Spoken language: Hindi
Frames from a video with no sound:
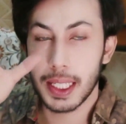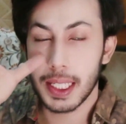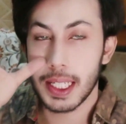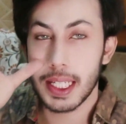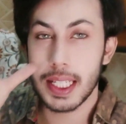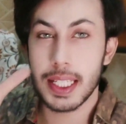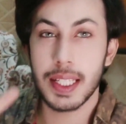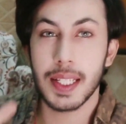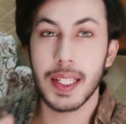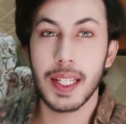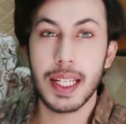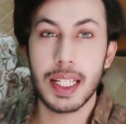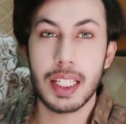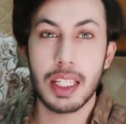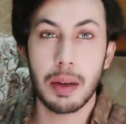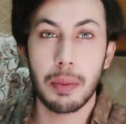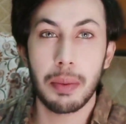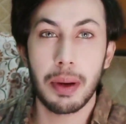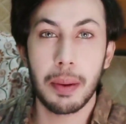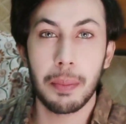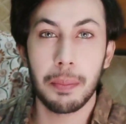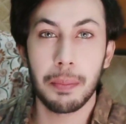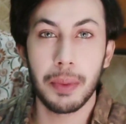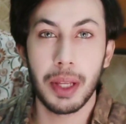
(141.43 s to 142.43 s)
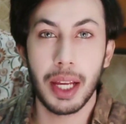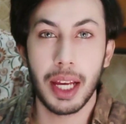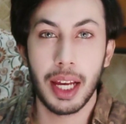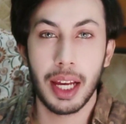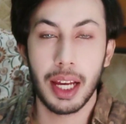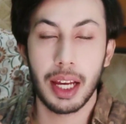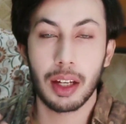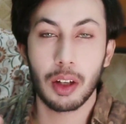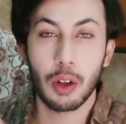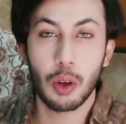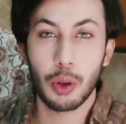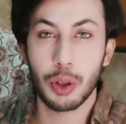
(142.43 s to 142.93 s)
इसलिए जब हम
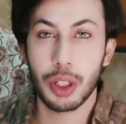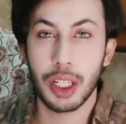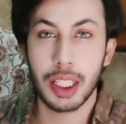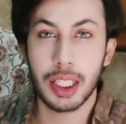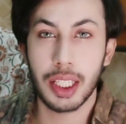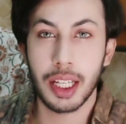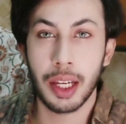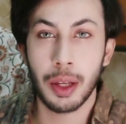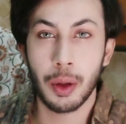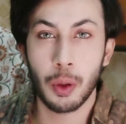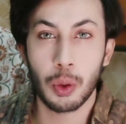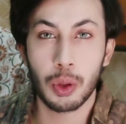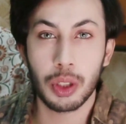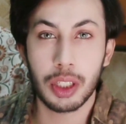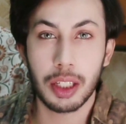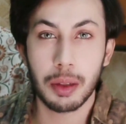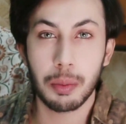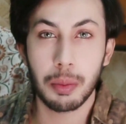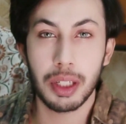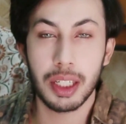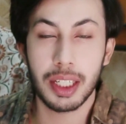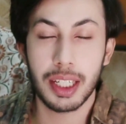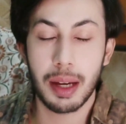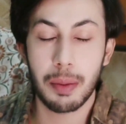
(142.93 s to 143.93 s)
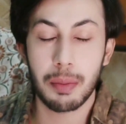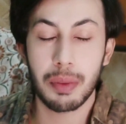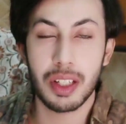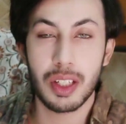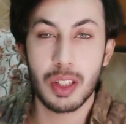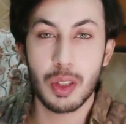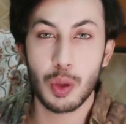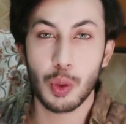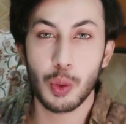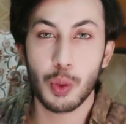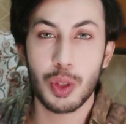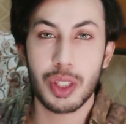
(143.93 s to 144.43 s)
ग्लोटाथायोन की भी
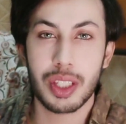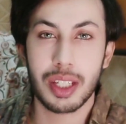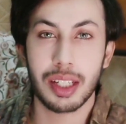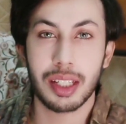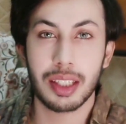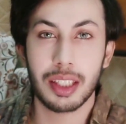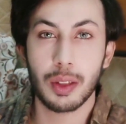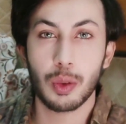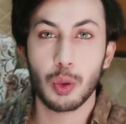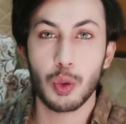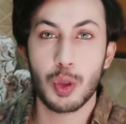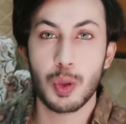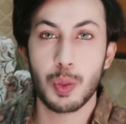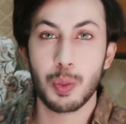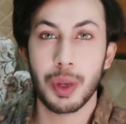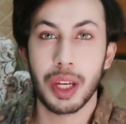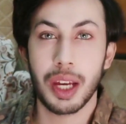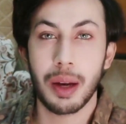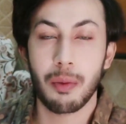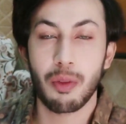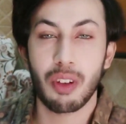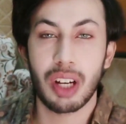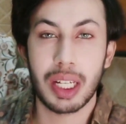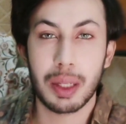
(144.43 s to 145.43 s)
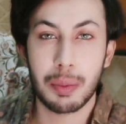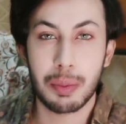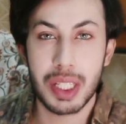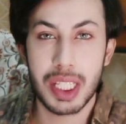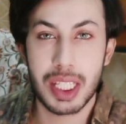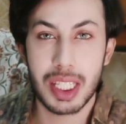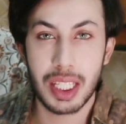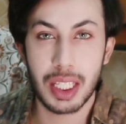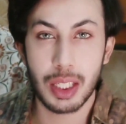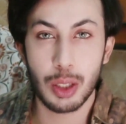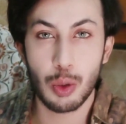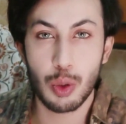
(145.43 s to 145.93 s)
टैबलेट्स यूज़ करते हैं तो उसमें हम वाइटामिन
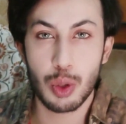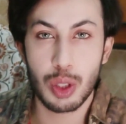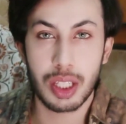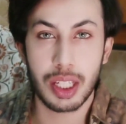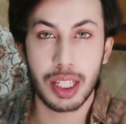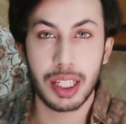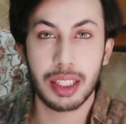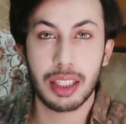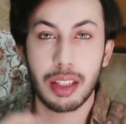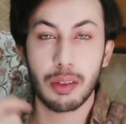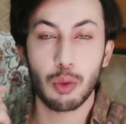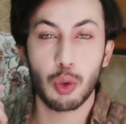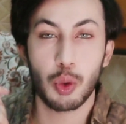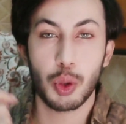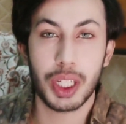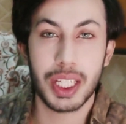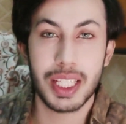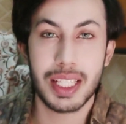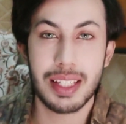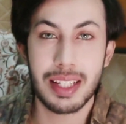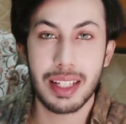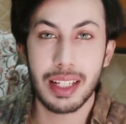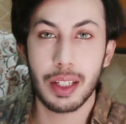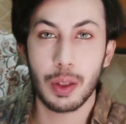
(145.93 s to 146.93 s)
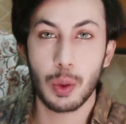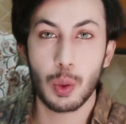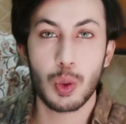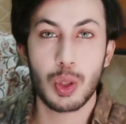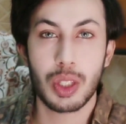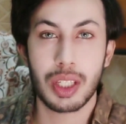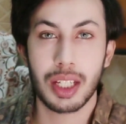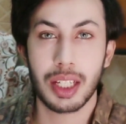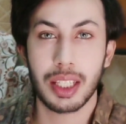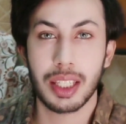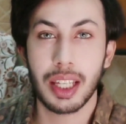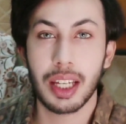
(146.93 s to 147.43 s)
सी यूज़ करते हैं वो इसलिए
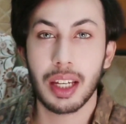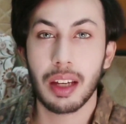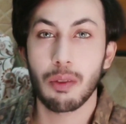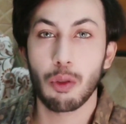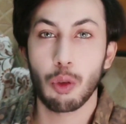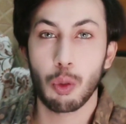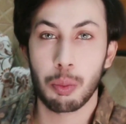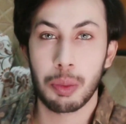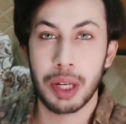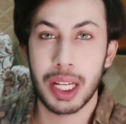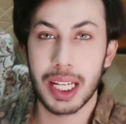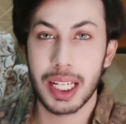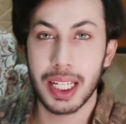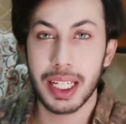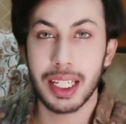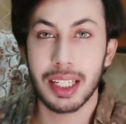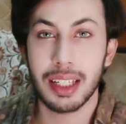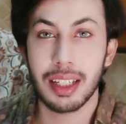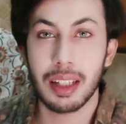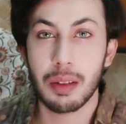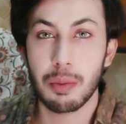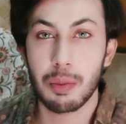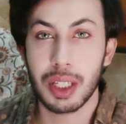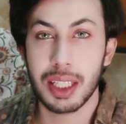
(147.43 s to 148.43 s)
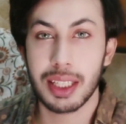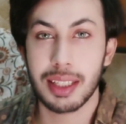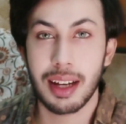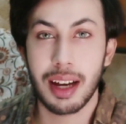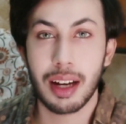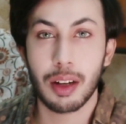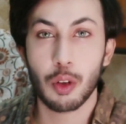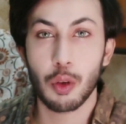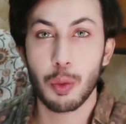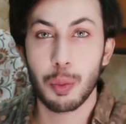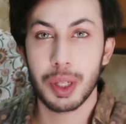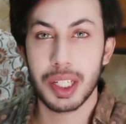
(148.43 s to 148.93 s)
यूज़ करते हैं कि वो मेलालिन की
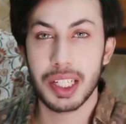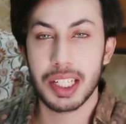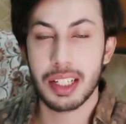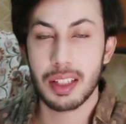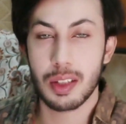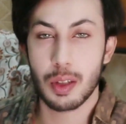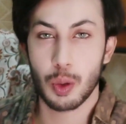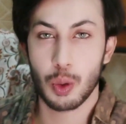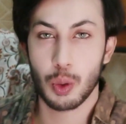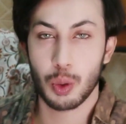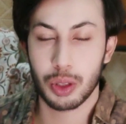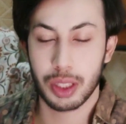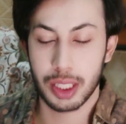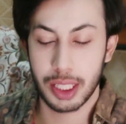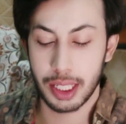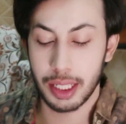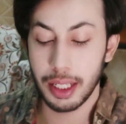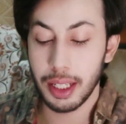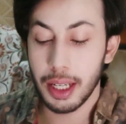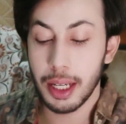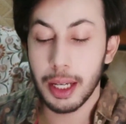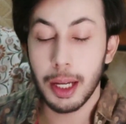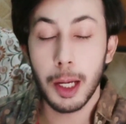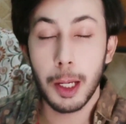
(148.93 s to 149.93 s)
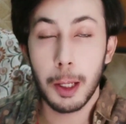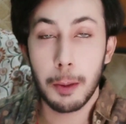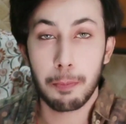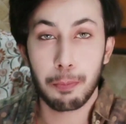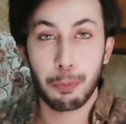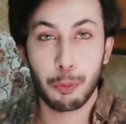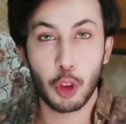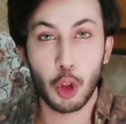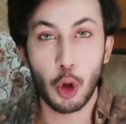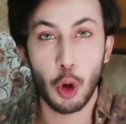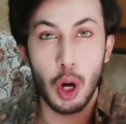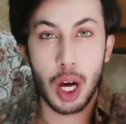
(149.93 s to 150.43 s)
मकदार को बनने से रोकता है
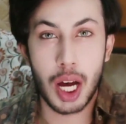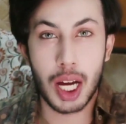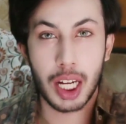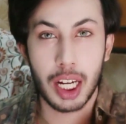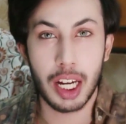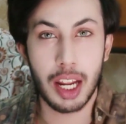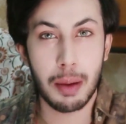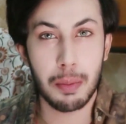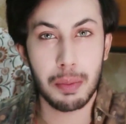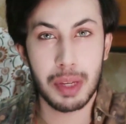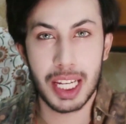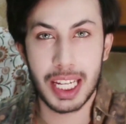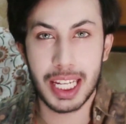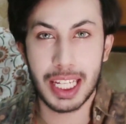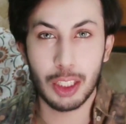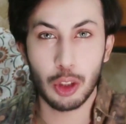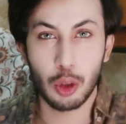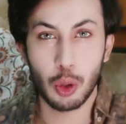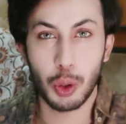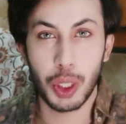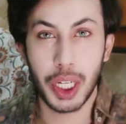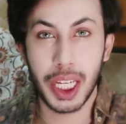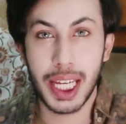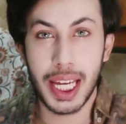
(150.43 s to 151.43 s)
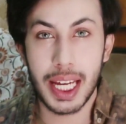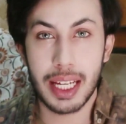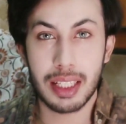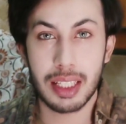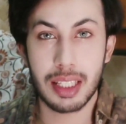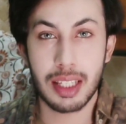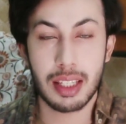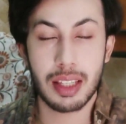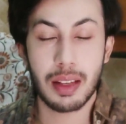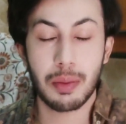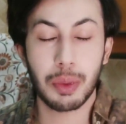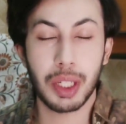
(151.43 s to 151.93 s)
तो अगर हम ले तो रहे हैं
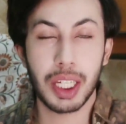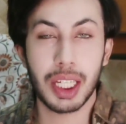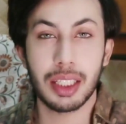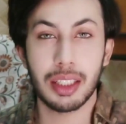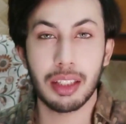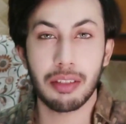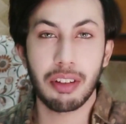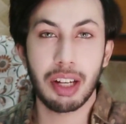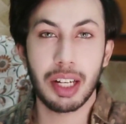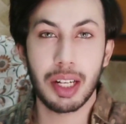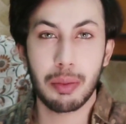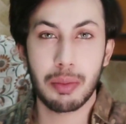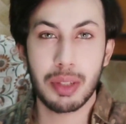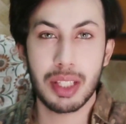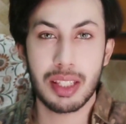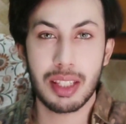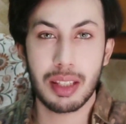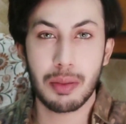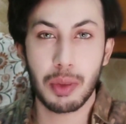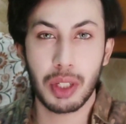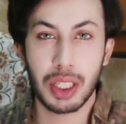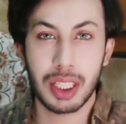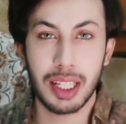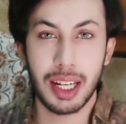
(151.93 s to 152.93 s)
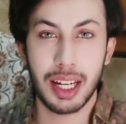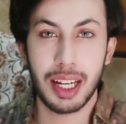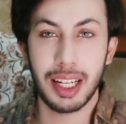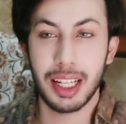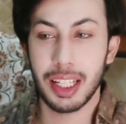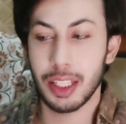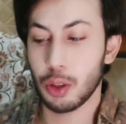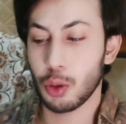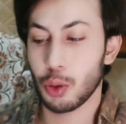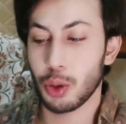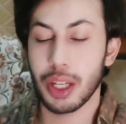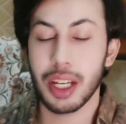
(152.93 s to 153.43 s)
जिसम के अंदर वाइटामिन सी मकदार
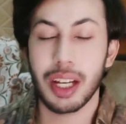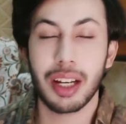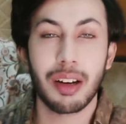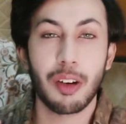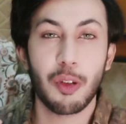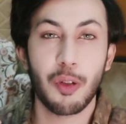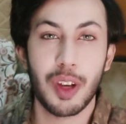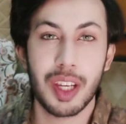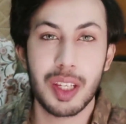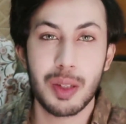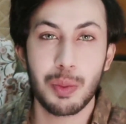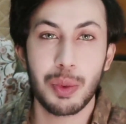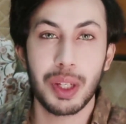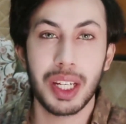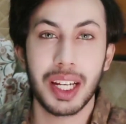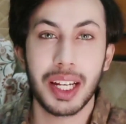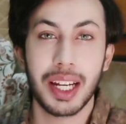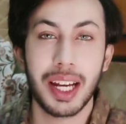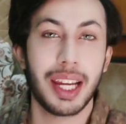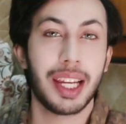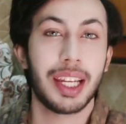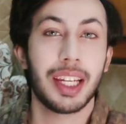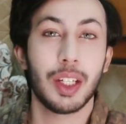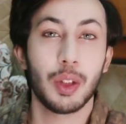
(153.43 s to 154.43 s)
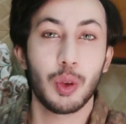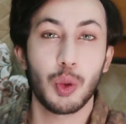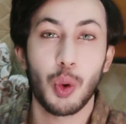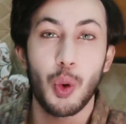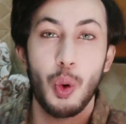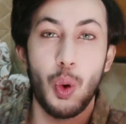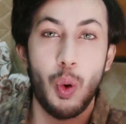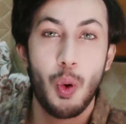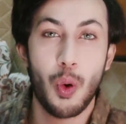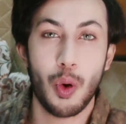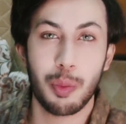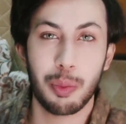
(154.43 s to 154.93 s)
ले तो रहे अगर फेस पे लगाएंगे तो
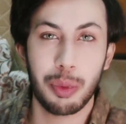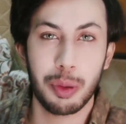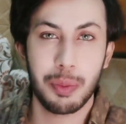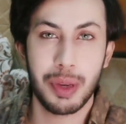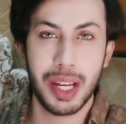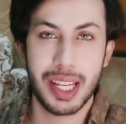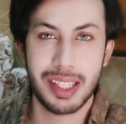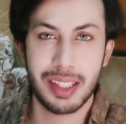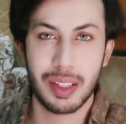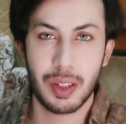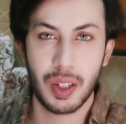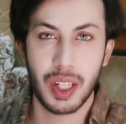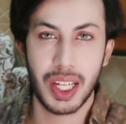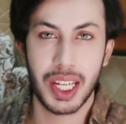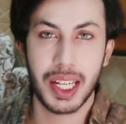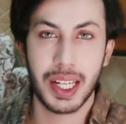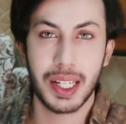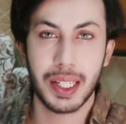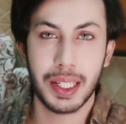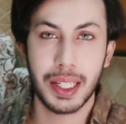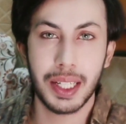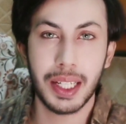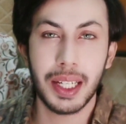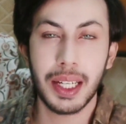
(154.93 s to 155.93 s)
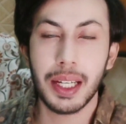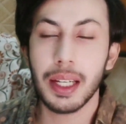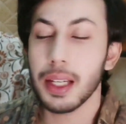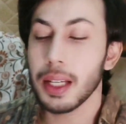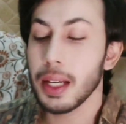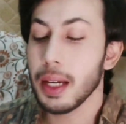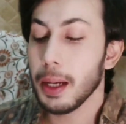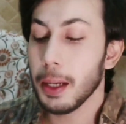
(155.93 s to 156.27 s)
और भी बेस्ट रहेगा ठीक है